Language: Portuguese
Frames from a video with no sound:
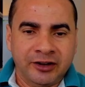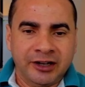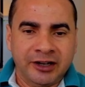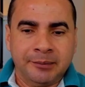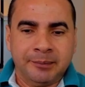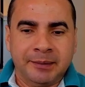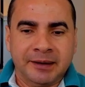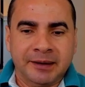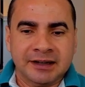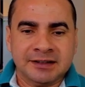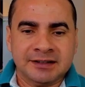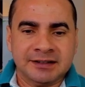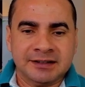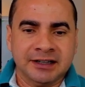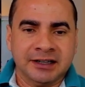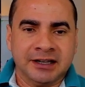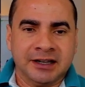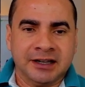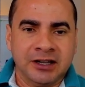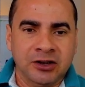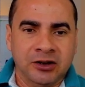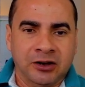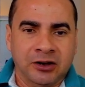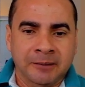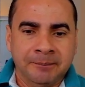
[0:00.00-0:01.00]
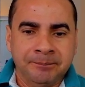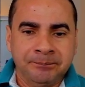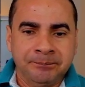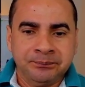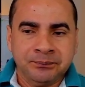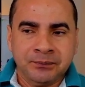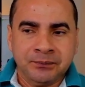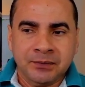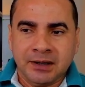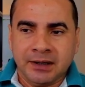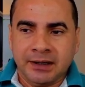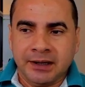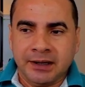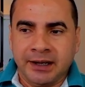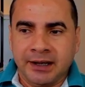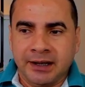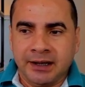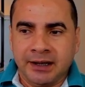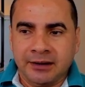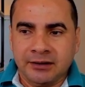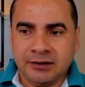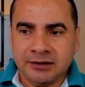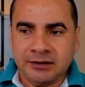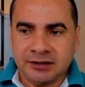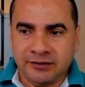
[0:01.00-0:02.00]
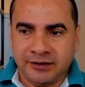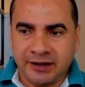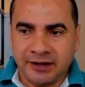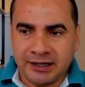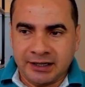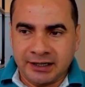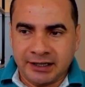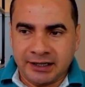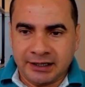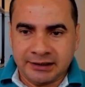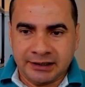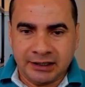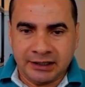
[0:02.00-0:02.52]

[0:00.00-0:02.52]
aparecer aqui, ó. É, você vai clicar na